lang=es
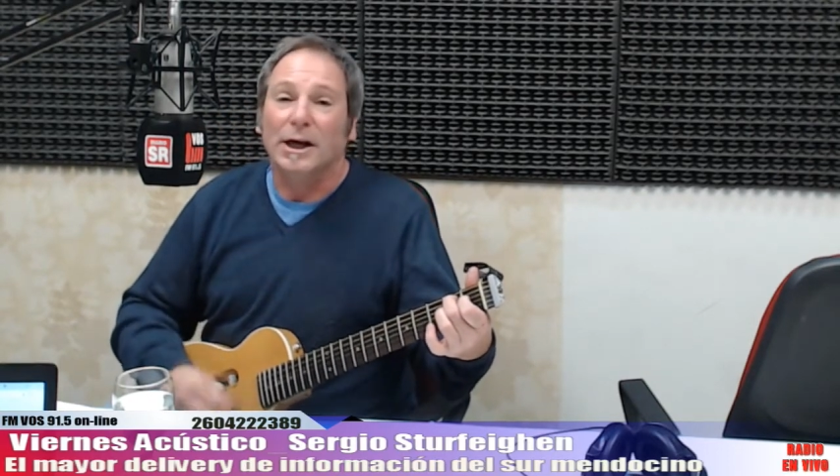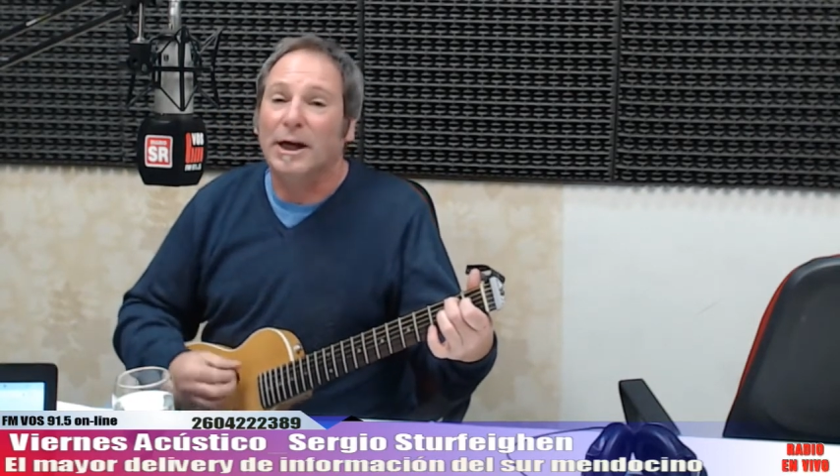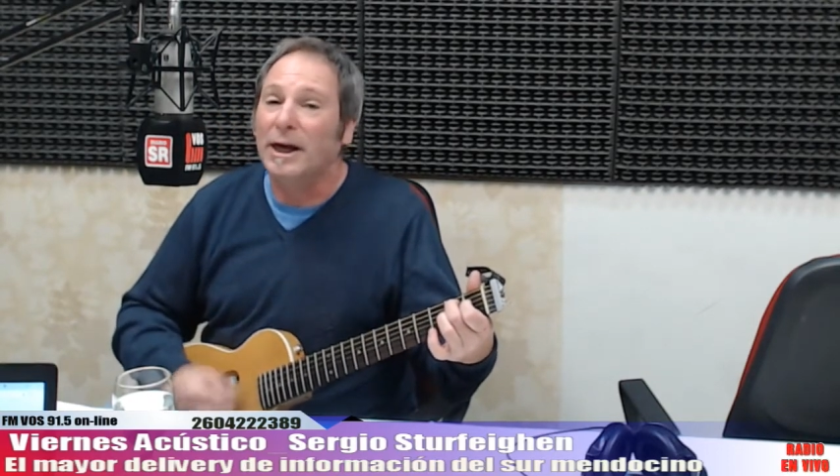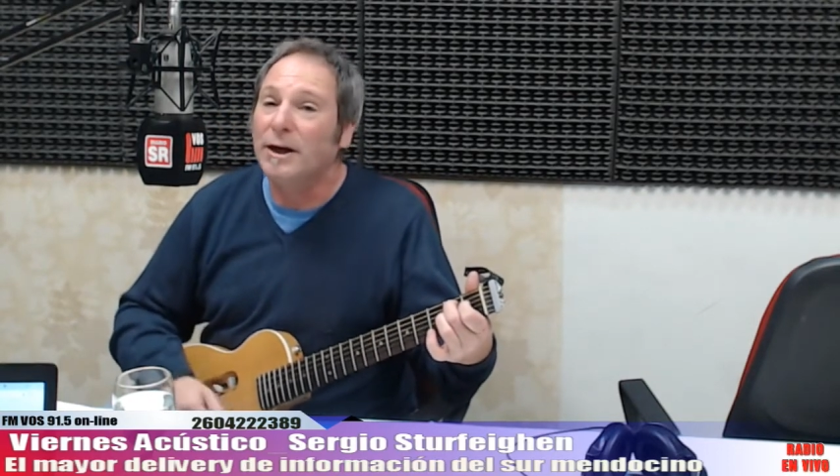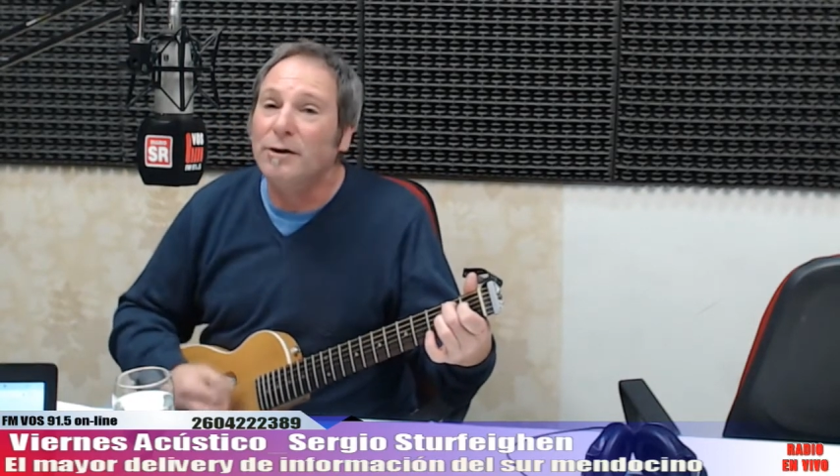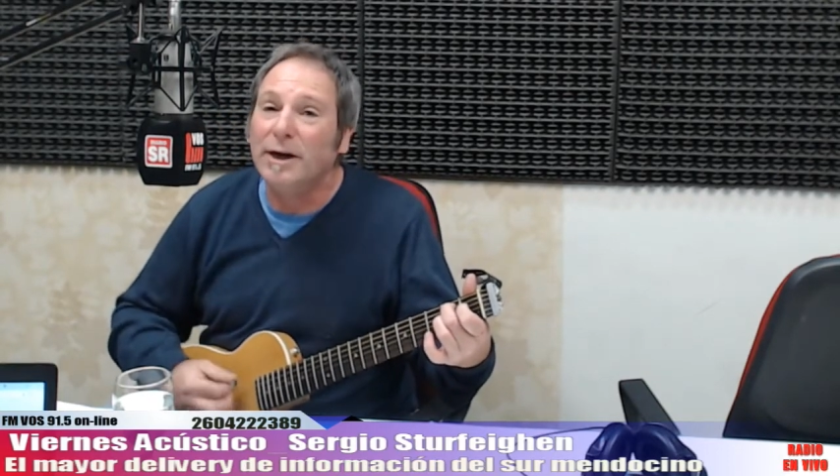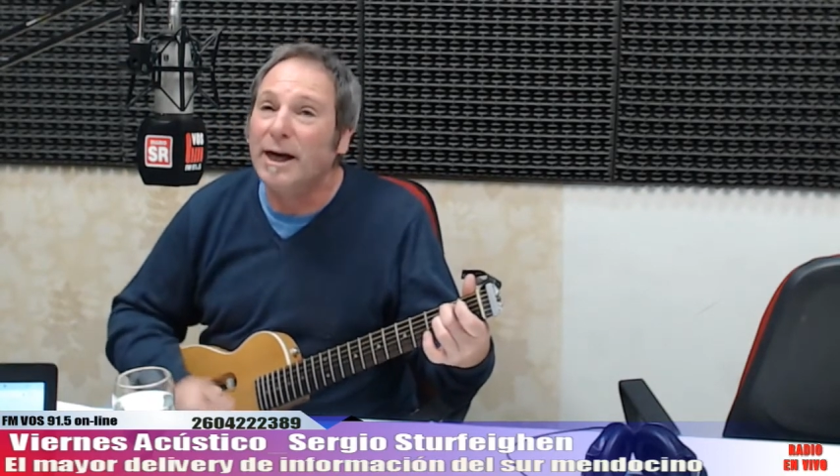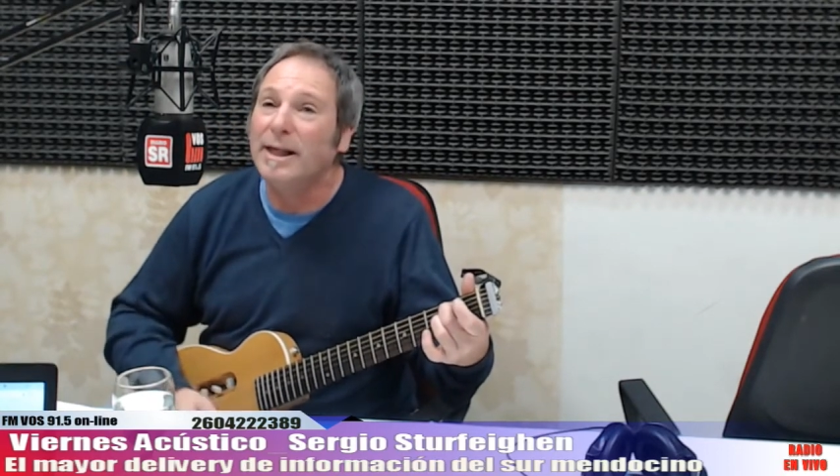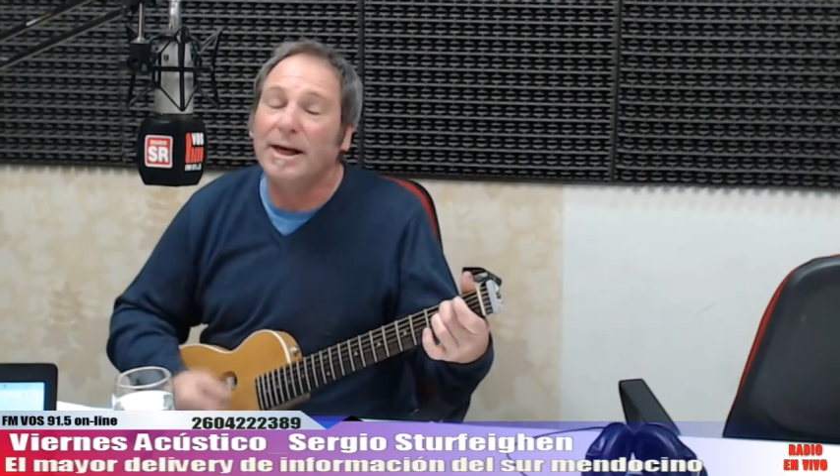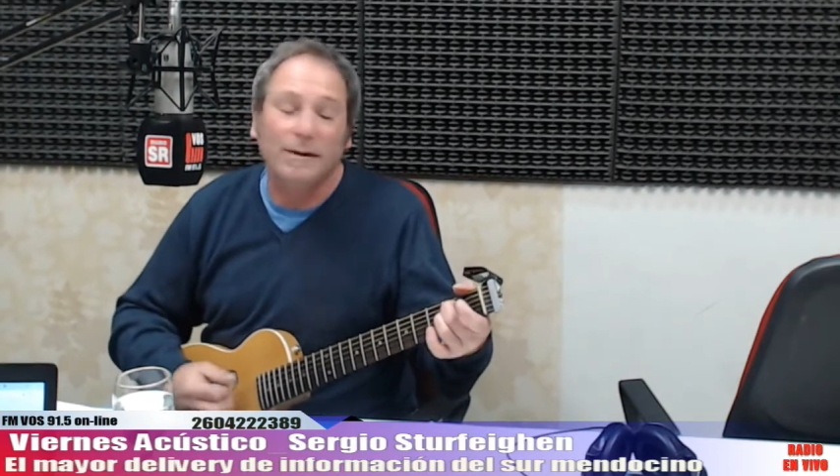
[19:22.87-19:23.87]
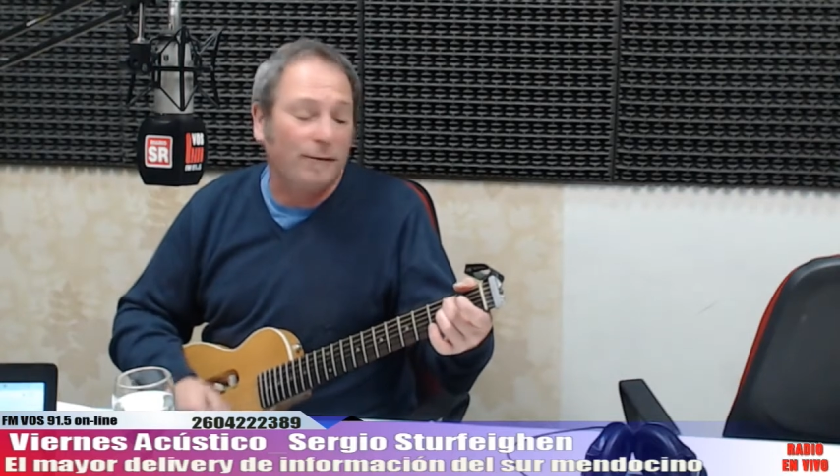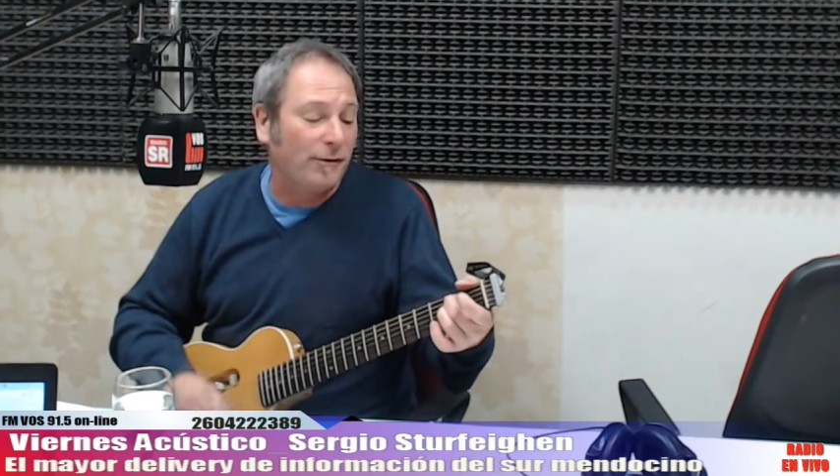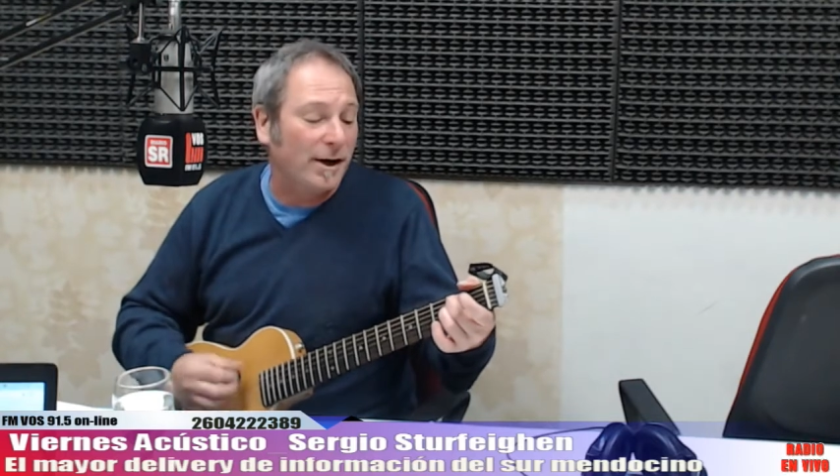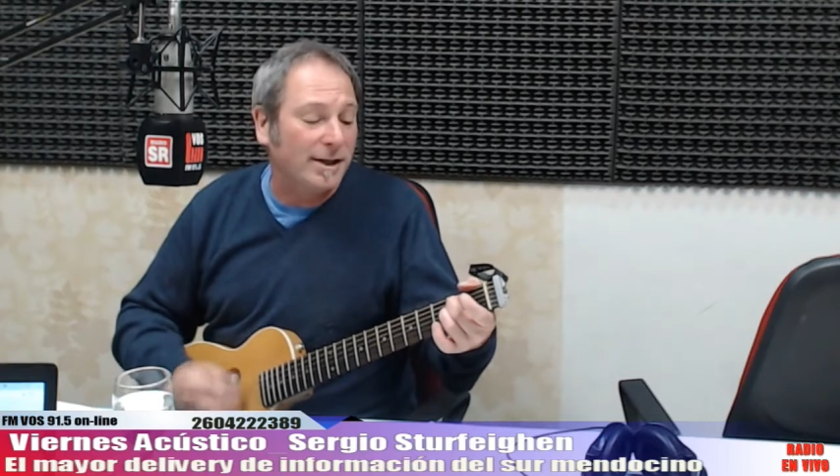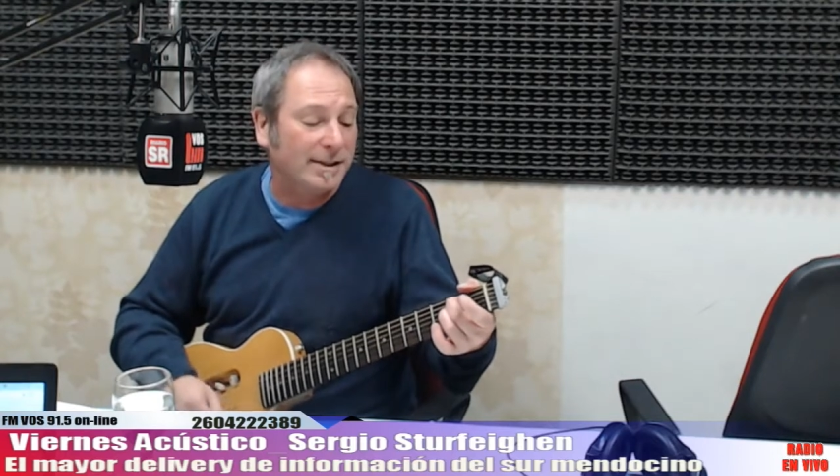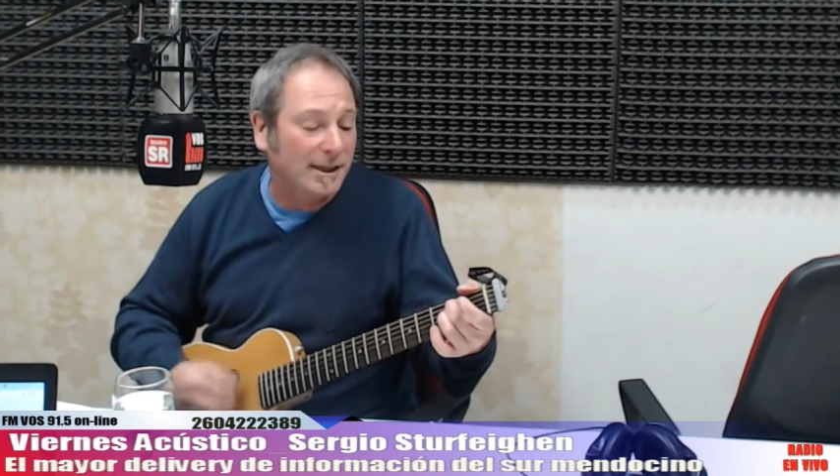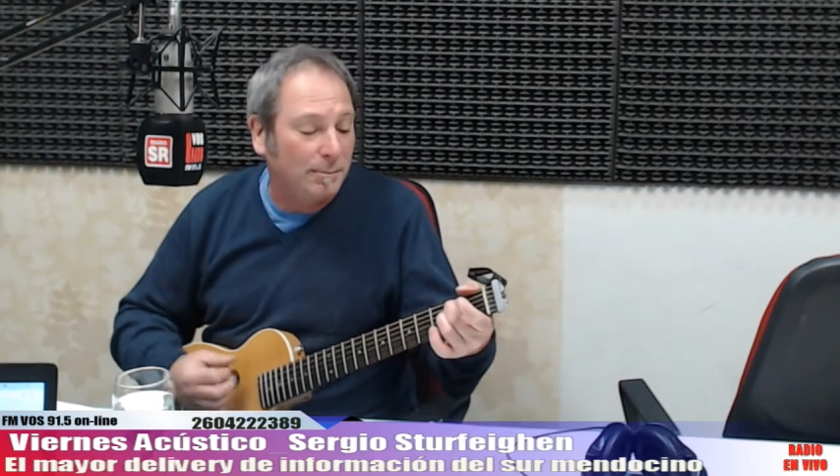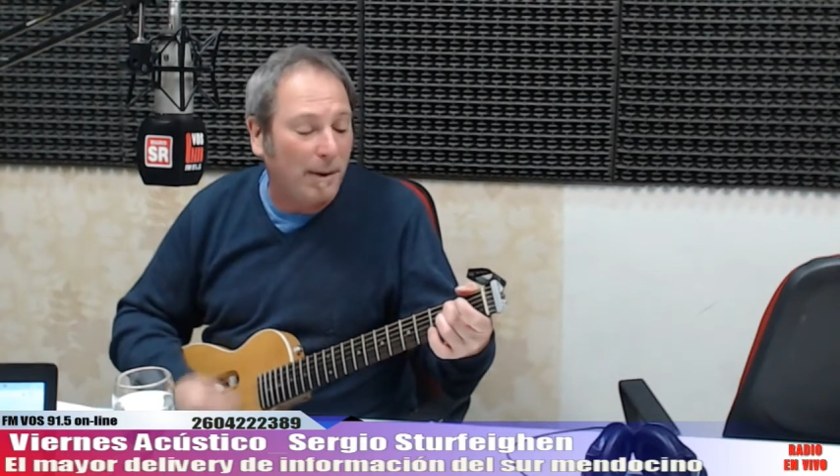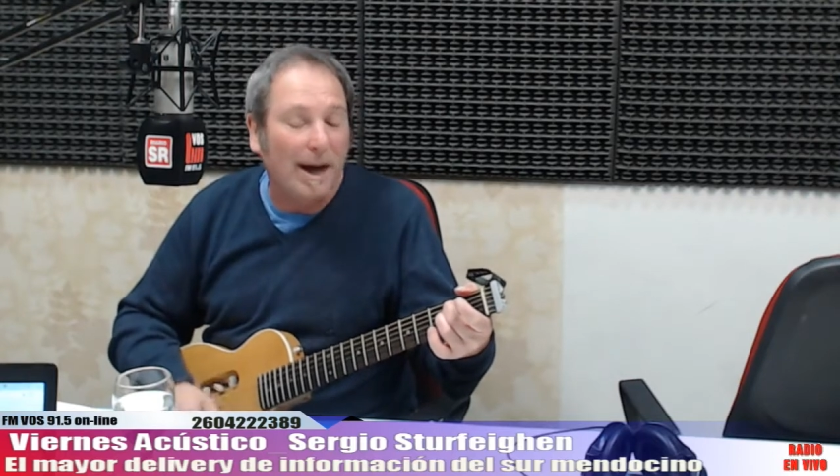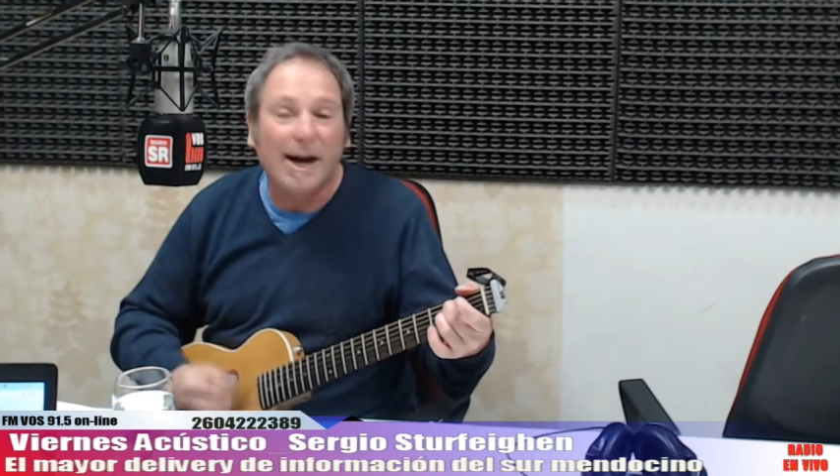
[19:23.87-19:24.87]
que no quedan fuerzas
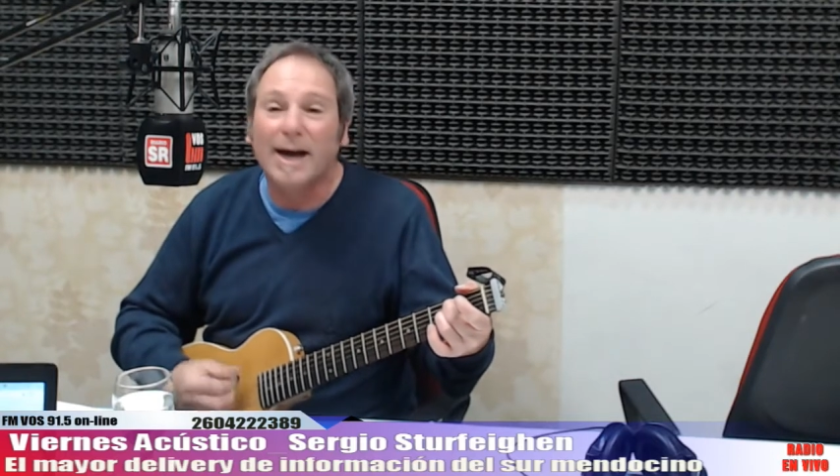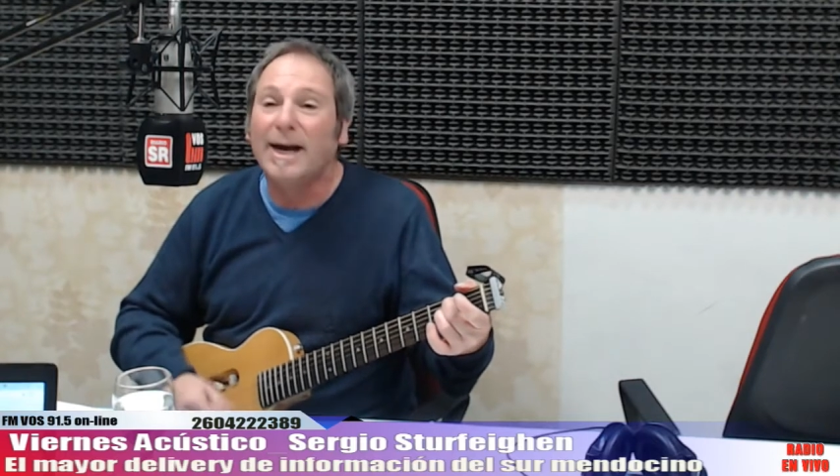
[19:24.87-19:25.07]
para